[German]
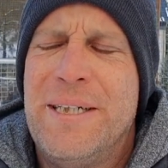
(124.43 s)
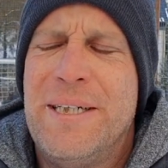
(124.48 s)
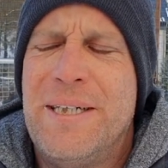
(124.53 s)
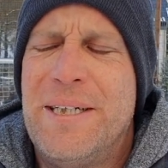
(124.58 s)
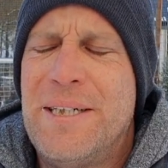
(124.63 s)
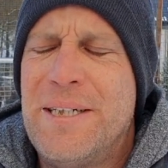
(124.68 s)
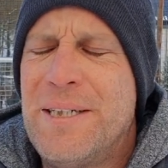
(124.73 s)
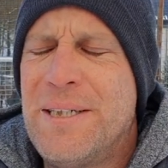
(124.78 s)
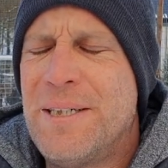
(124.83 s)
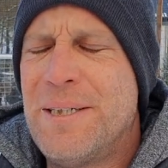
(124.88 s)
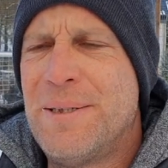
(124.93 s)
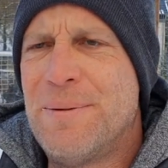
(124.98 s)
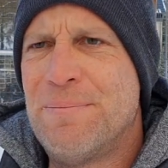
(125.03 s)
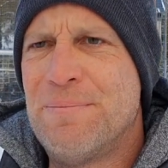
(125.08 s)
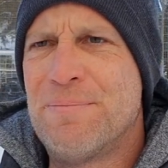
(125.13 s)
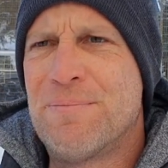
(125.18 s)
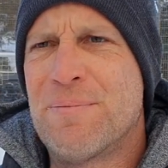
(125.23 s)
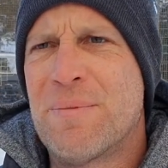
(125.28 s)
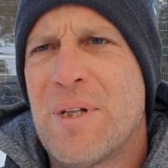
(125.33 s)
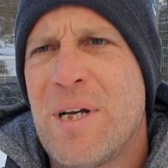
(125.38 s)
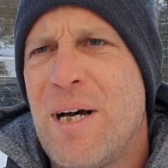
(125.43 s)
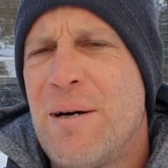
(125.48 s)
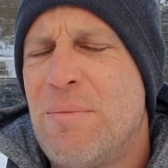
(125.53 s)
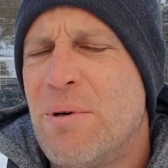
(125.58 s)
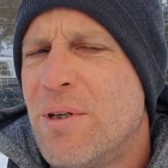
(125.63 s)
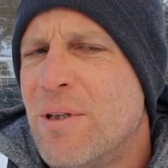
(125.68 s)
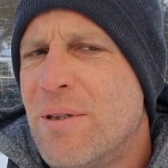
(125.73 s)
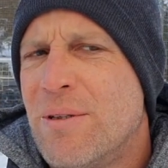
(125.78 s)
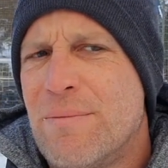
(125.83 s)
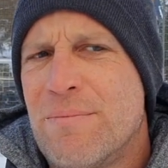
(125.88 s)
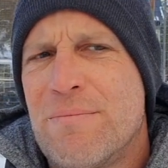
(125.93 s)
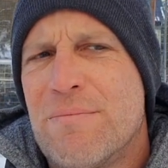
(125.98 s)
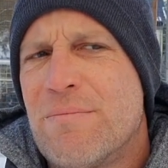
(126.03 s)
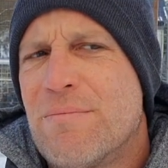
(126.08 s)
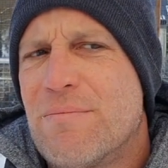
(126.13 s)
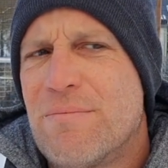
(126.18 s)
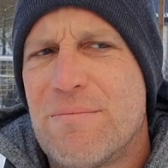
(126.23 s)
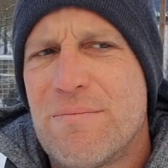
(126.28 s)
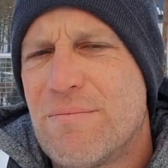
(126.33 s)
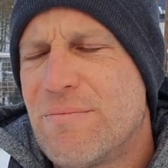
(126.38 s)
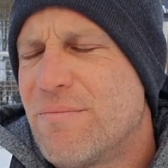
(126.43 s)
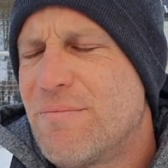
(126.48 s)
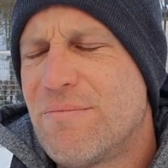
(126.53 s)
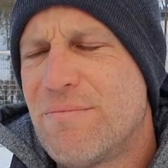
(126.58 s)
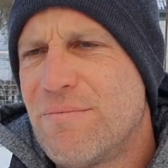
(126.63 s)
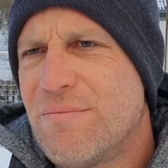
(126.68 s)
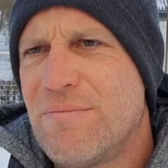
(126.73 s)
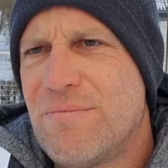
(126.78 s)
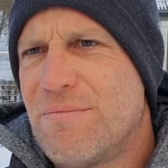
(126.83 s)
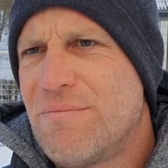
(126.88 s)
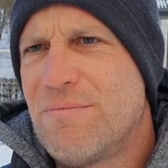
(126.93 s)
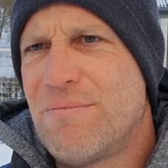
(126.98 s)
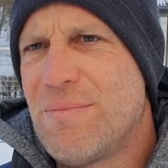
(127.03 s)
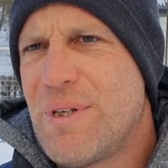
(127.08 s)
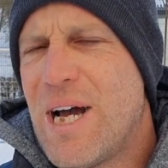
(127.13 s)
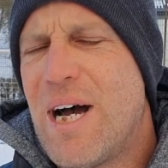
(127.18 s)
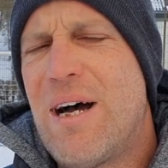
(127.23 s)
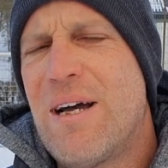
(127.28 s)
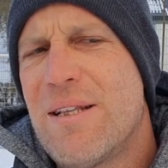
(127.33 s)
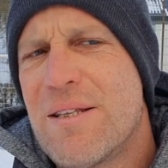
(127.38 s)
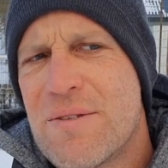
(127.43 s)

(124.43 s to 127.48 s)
Ähm, aber ja,